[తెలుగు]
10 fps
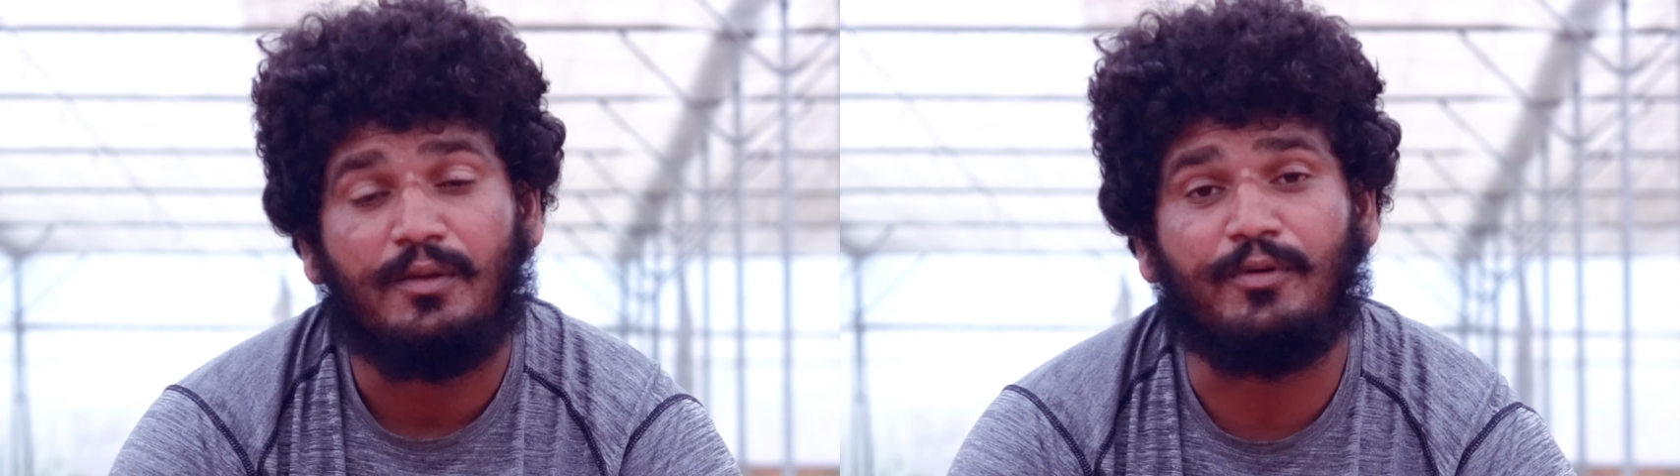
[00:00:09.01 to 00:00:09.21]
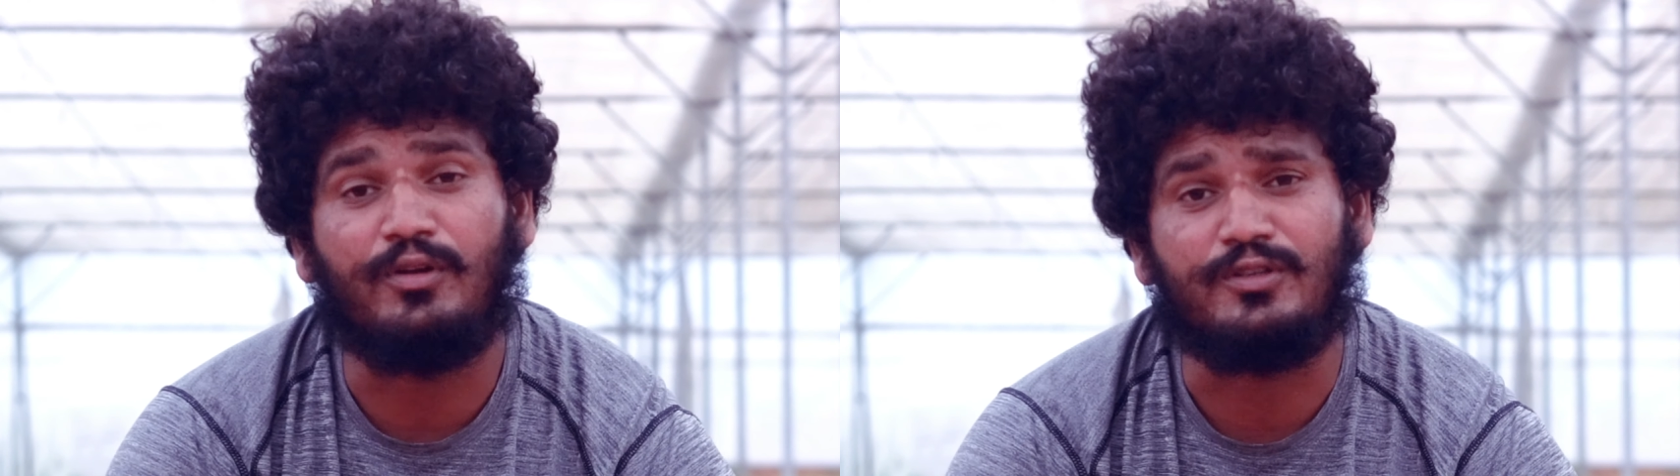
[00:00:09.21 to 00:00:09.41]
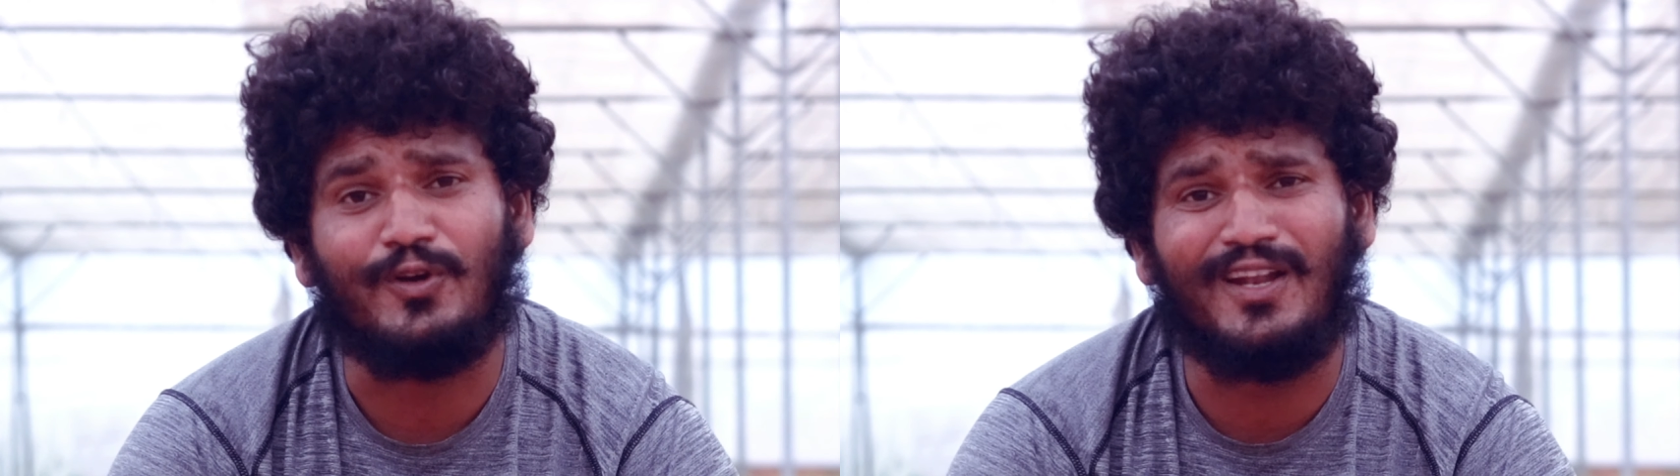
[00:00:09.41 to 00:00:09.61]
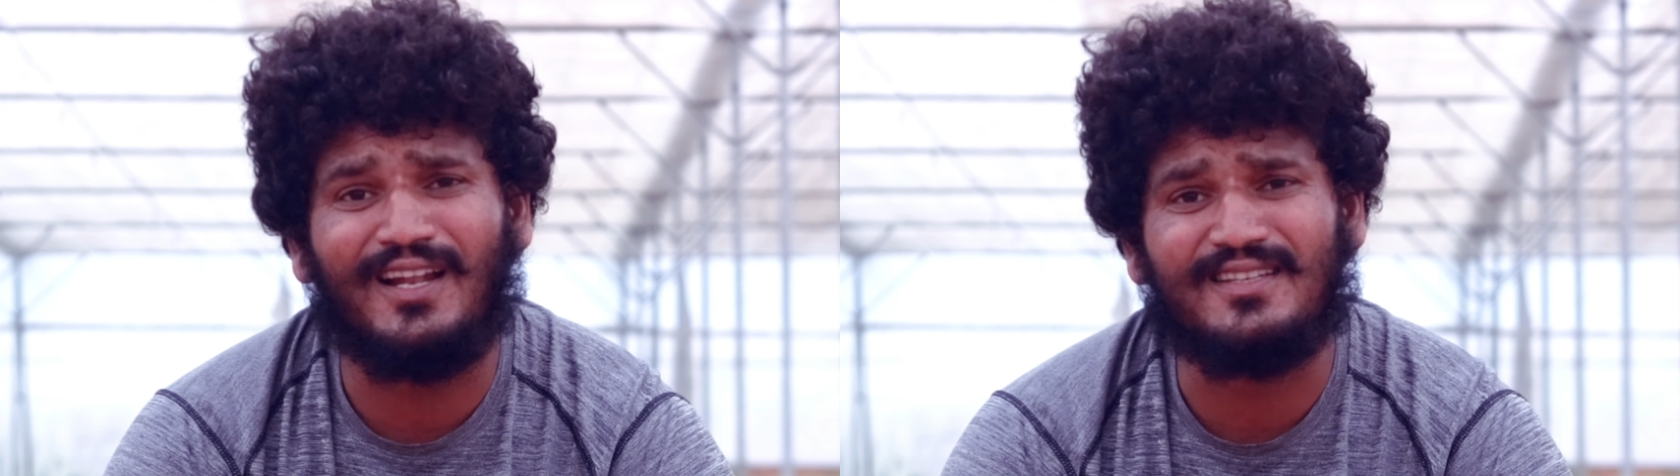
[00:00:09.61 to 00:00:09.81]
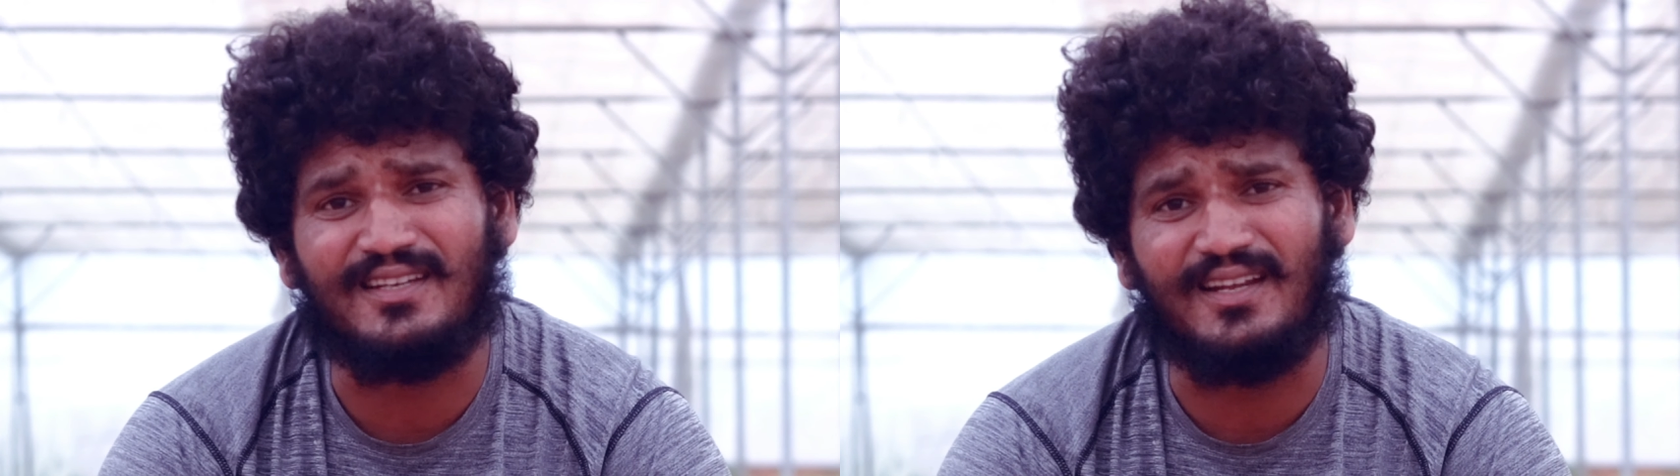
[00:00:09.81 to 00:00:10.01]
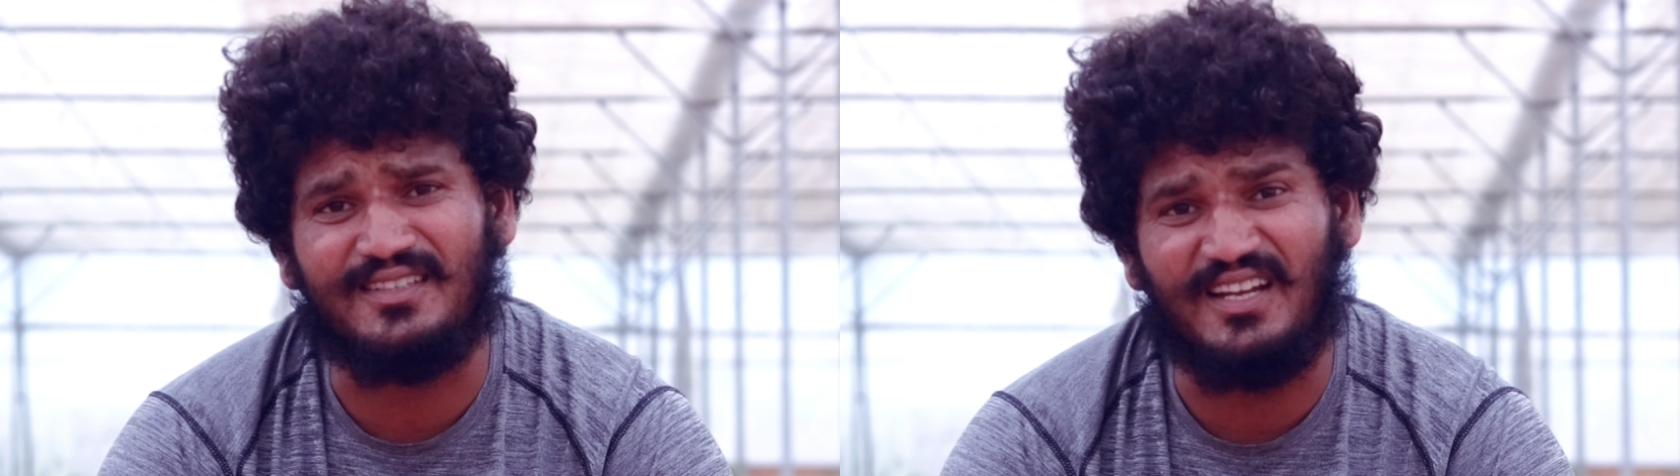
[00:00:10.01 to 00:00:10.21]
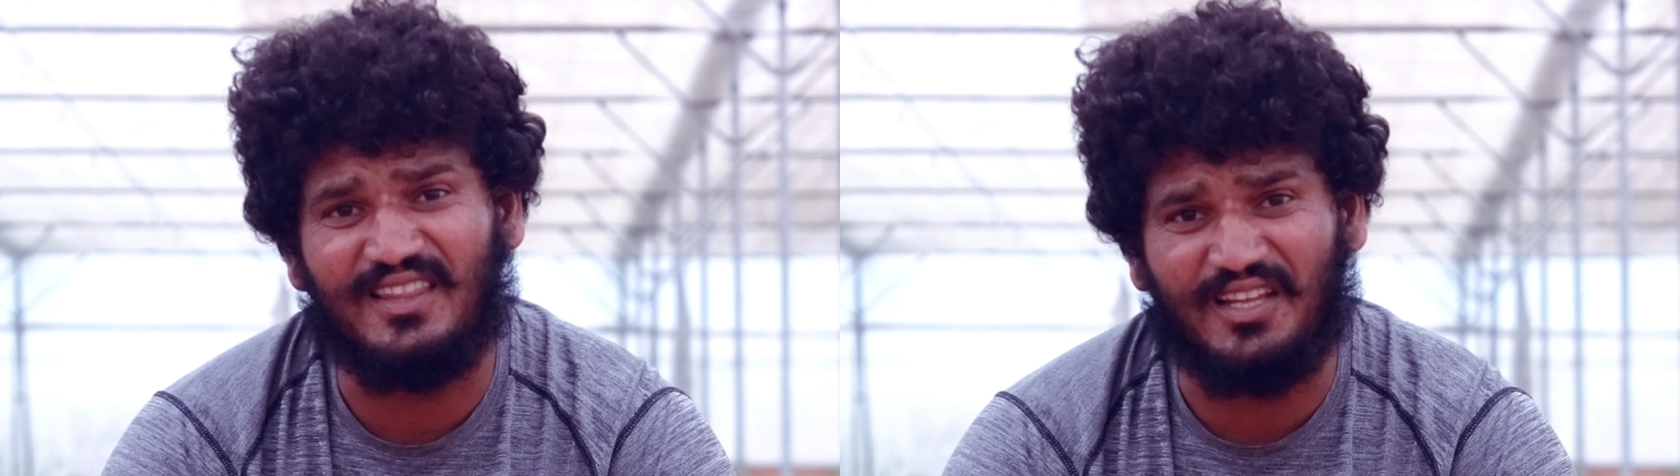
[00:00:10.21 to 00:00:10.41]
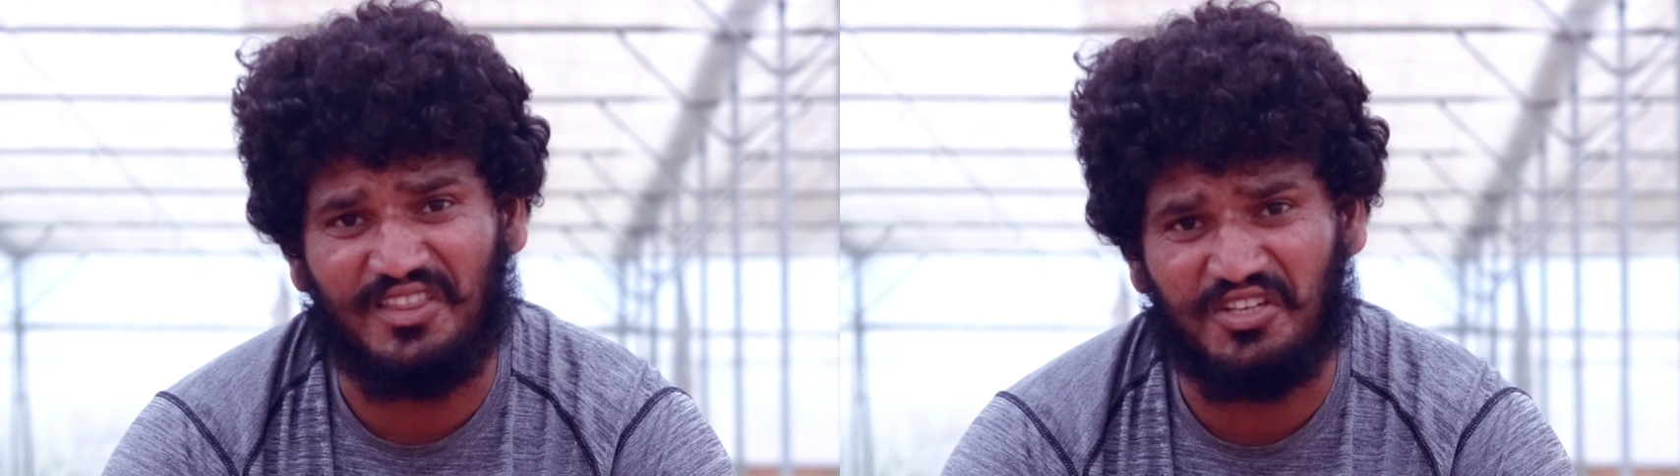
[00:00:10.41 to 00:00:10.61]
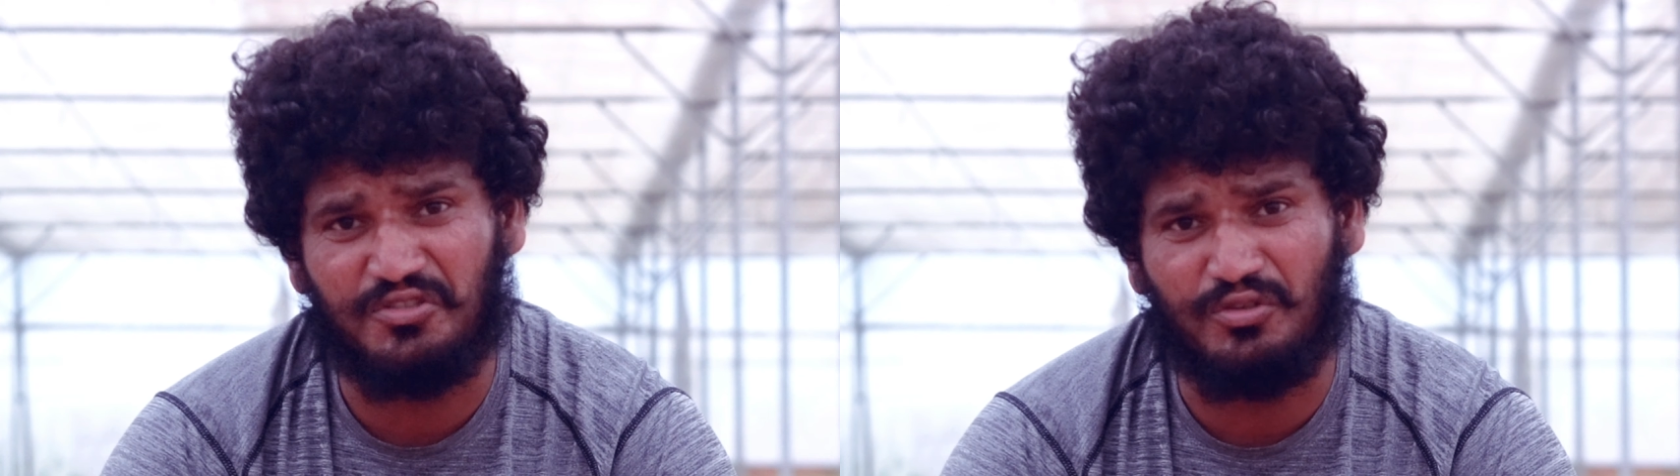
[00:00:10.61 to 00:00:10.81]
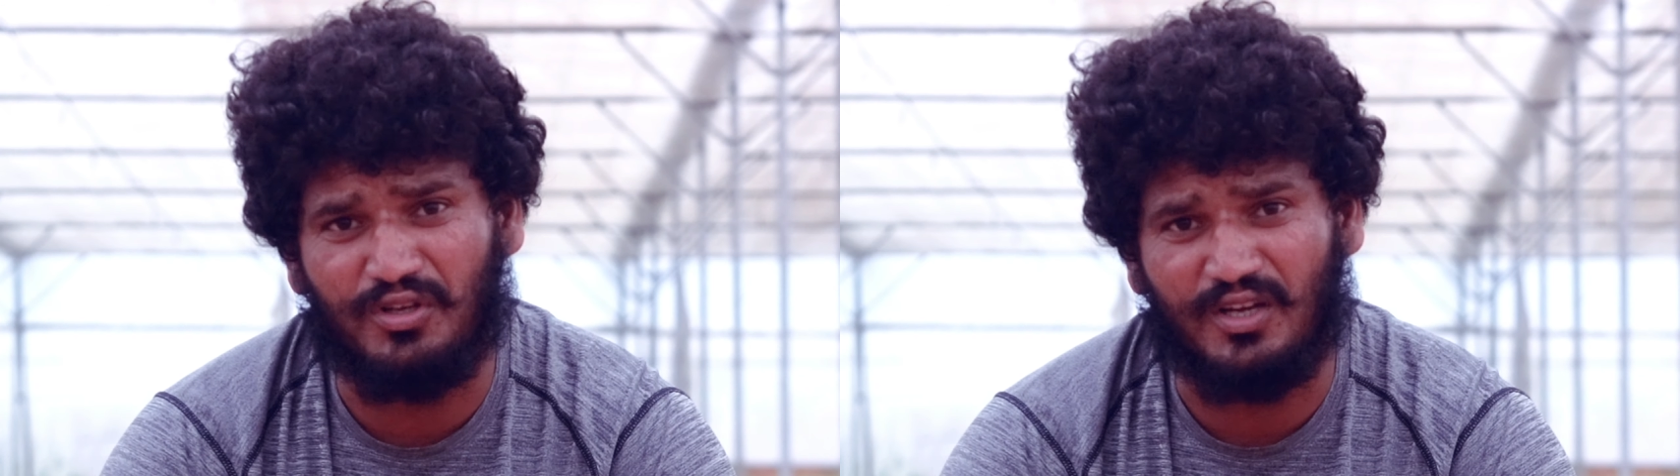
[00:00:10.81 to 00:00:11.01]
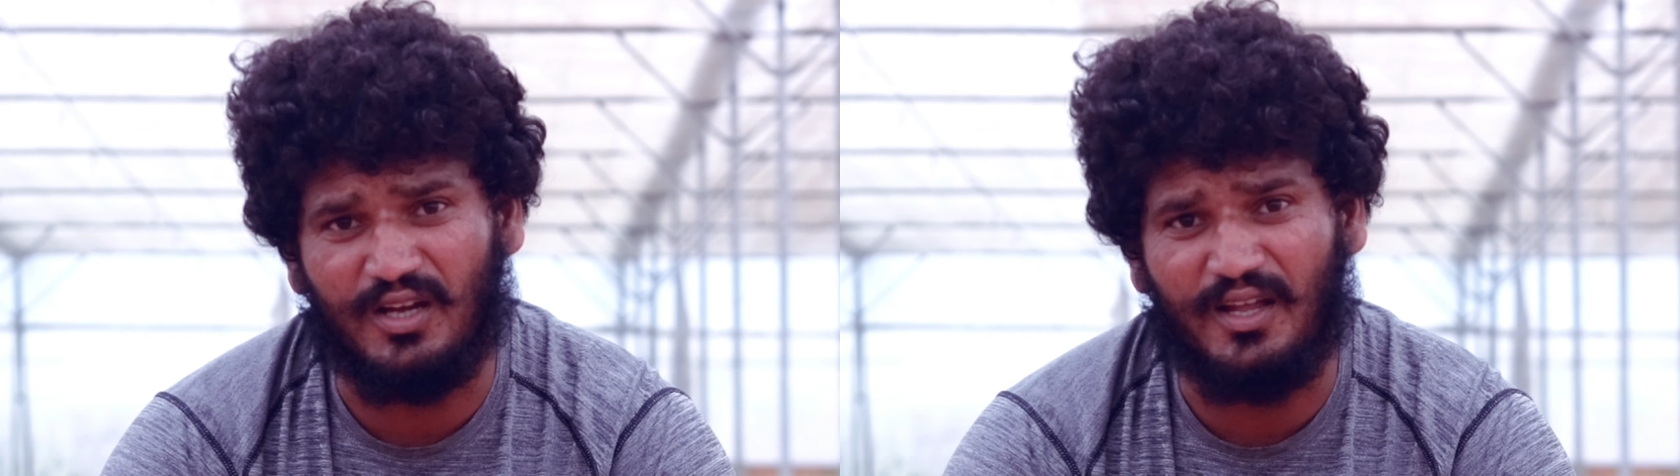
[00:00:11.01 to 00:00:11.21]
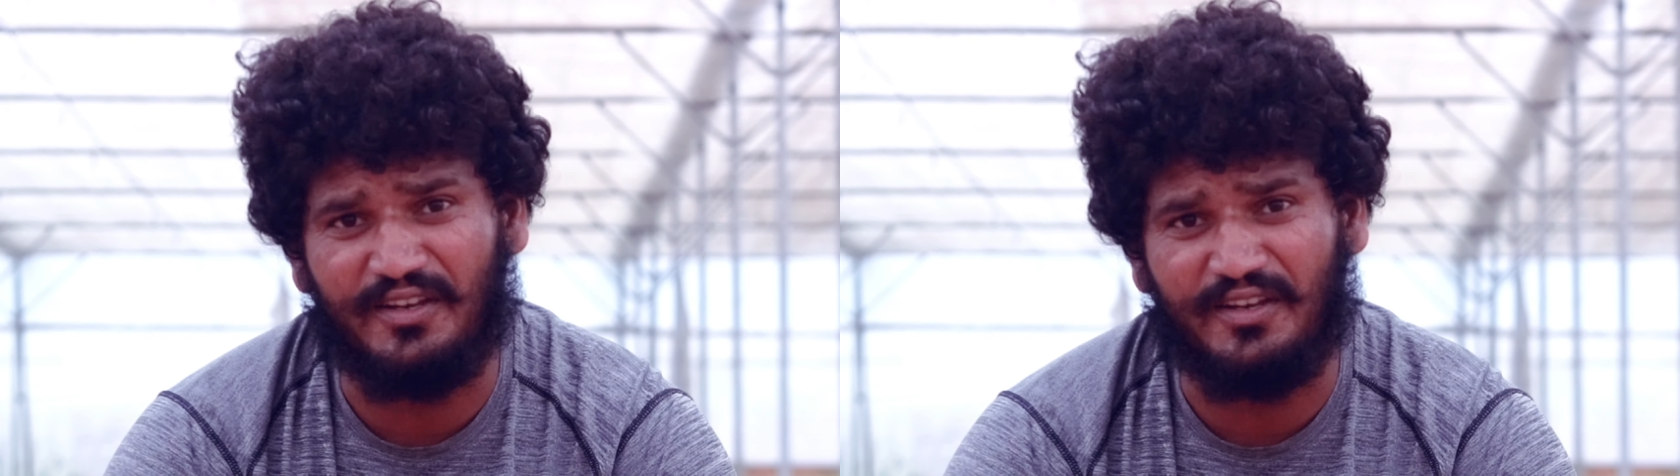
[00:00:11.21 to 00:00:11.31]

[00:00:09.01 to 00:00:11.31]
మీరు సేవలాల్ జాతీయ అధ్యక్షుడి యొక్క